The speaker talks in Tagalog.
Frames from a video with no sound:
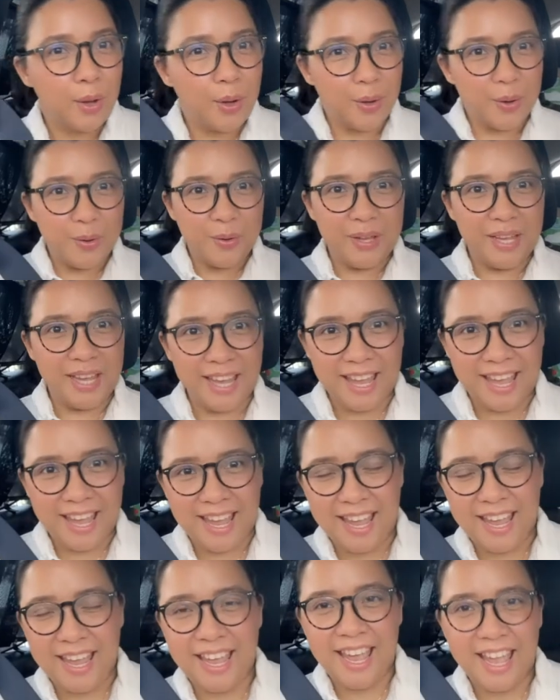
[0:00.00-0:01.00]

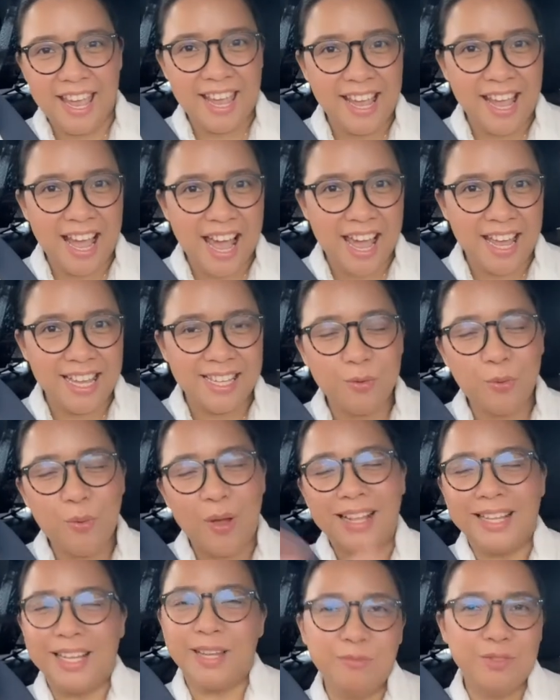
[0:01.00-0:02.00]
okay. Hey guys.
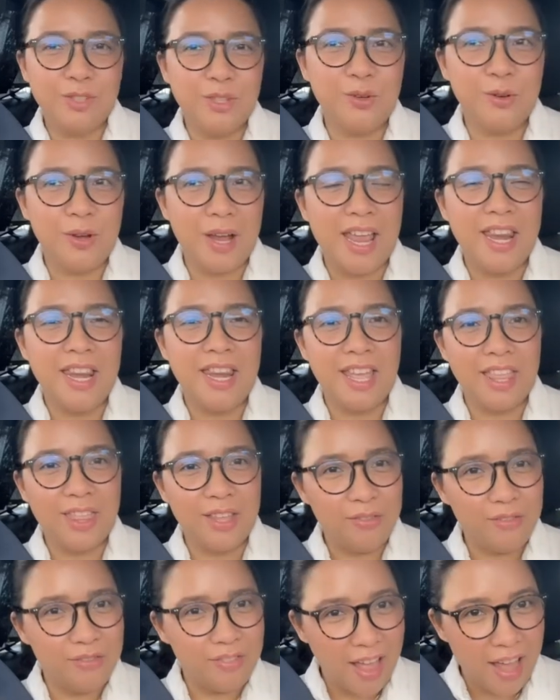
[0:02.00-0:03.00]
Welcome to
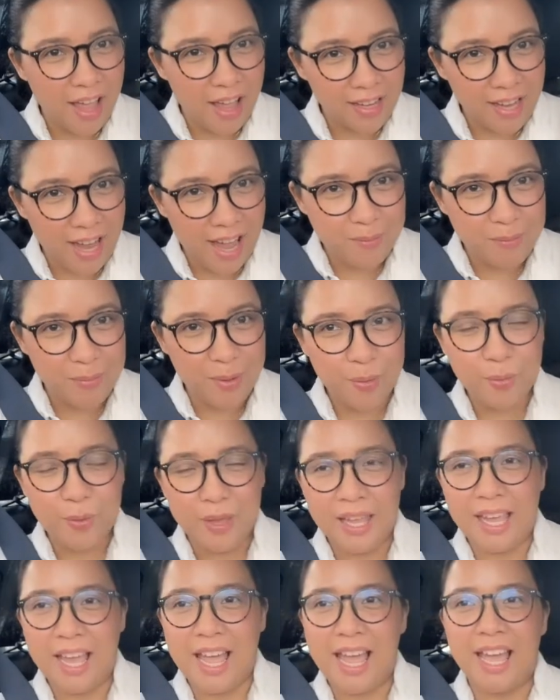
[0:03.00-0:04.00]
another vlog. Happy
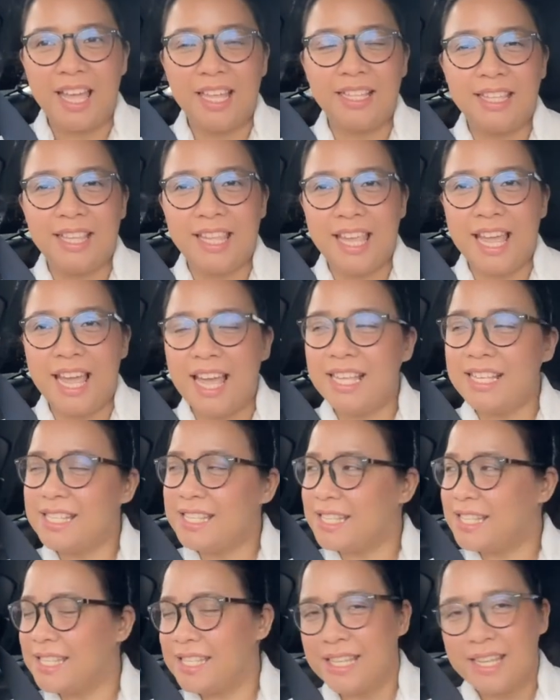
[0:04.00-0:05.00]
weekend.
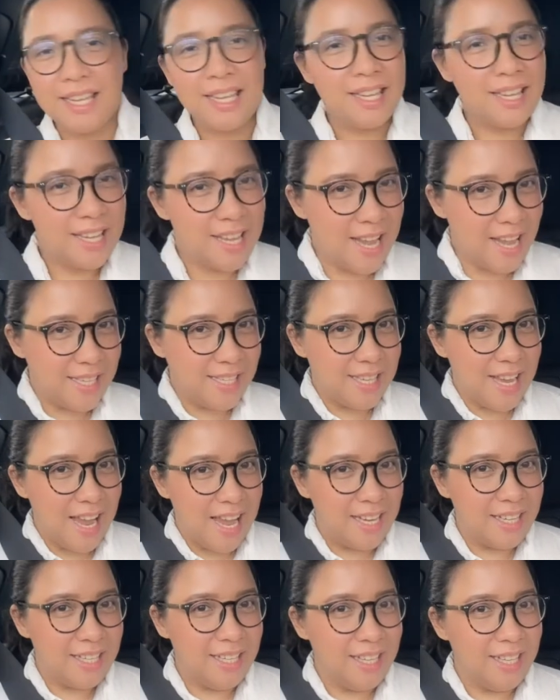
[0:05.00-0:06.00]
Yes. Yes,
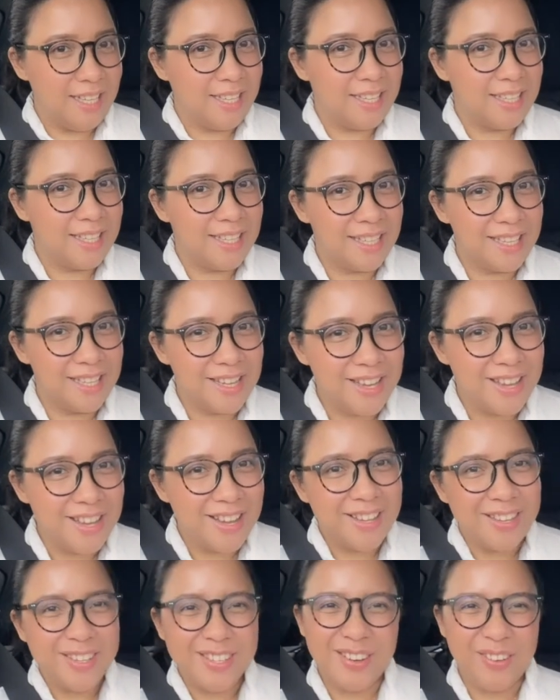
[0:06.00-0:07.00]
son.
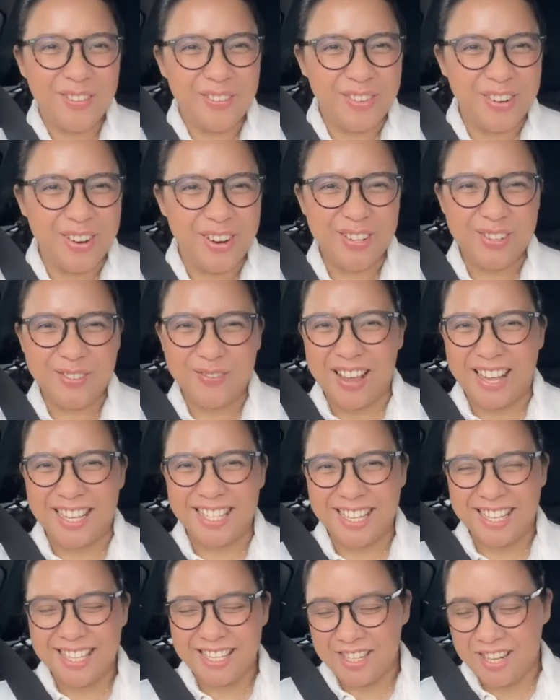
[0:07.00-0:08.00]
So, of course,
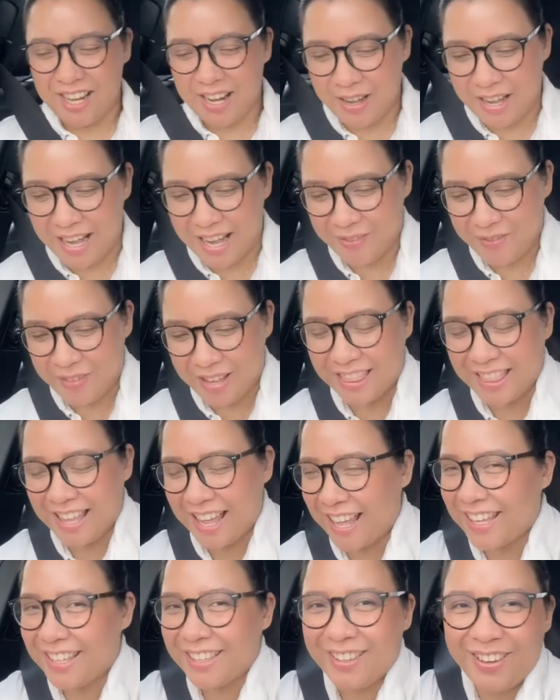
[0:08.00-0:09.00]
passenger na naman
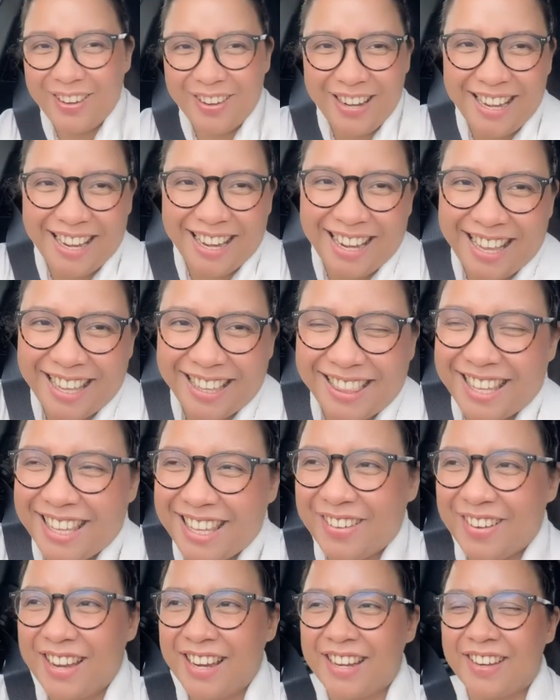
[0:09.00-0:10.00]
tayo. Tuloy na
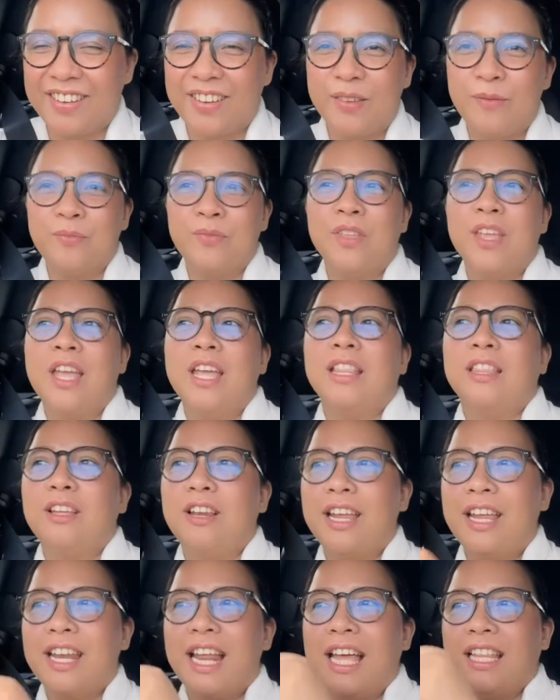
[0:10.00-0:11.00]
natin yung ano.
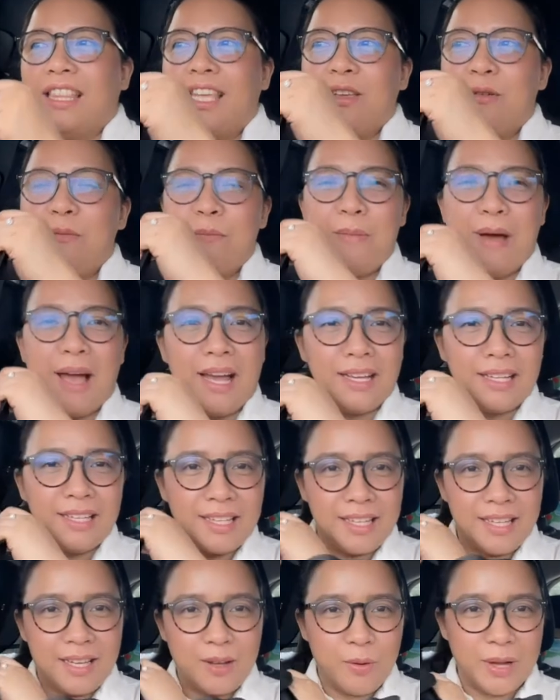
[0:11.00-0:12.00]
Tuloy natin yung bag.
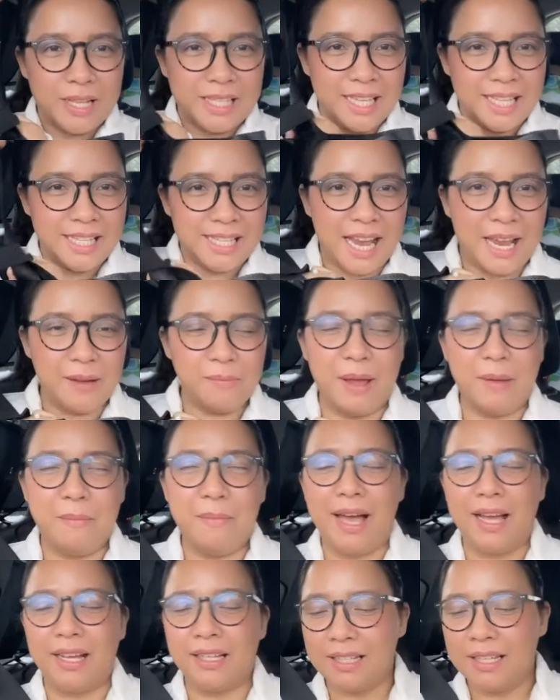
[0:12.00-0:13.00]
What's inside my
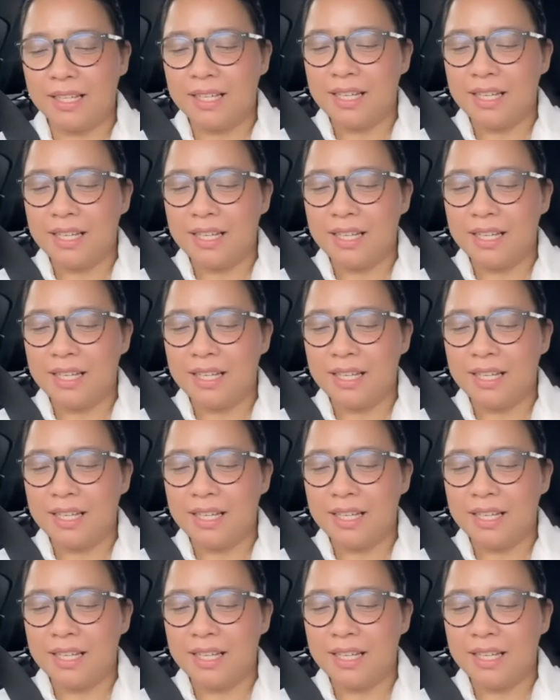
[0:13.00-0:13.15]
bag?